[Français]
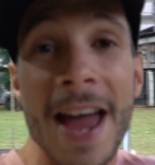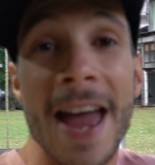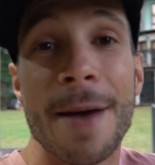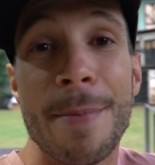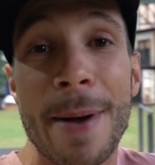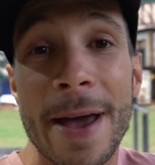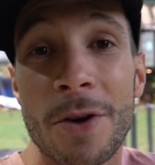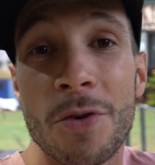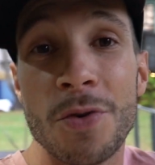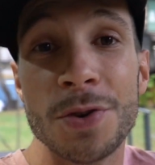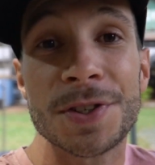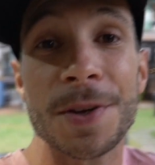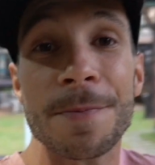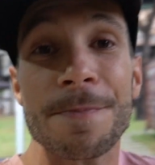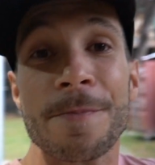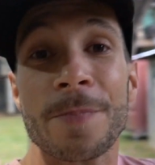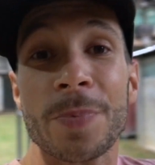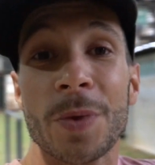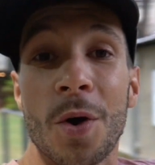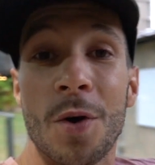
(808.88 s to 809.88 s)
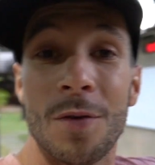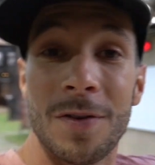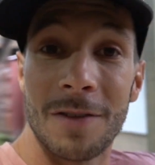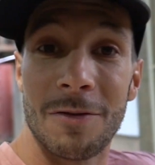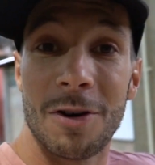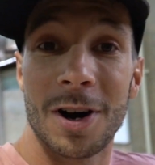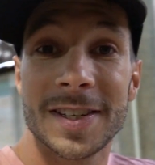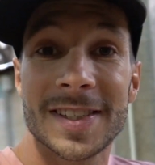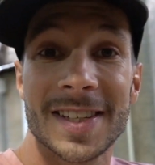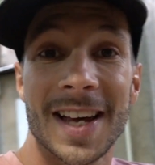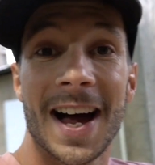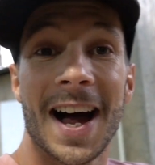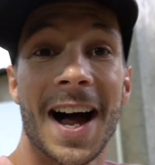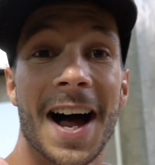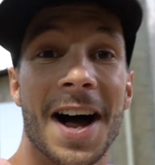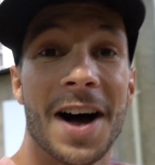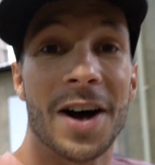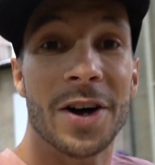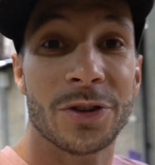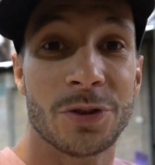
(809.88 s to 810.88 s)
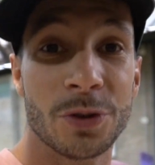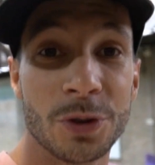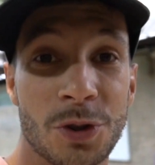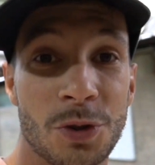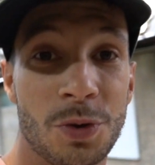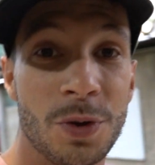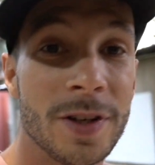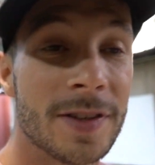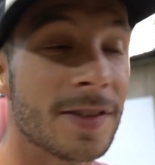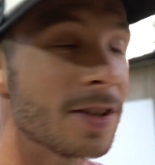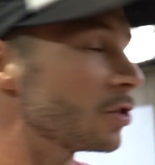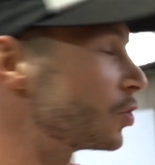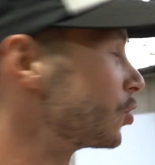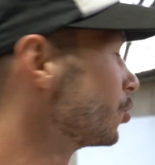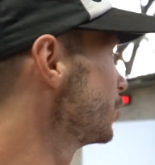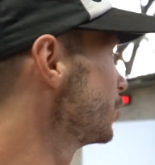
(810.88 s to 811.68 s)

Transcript: Eh ben écoute, on va voir ça tout de suite. Je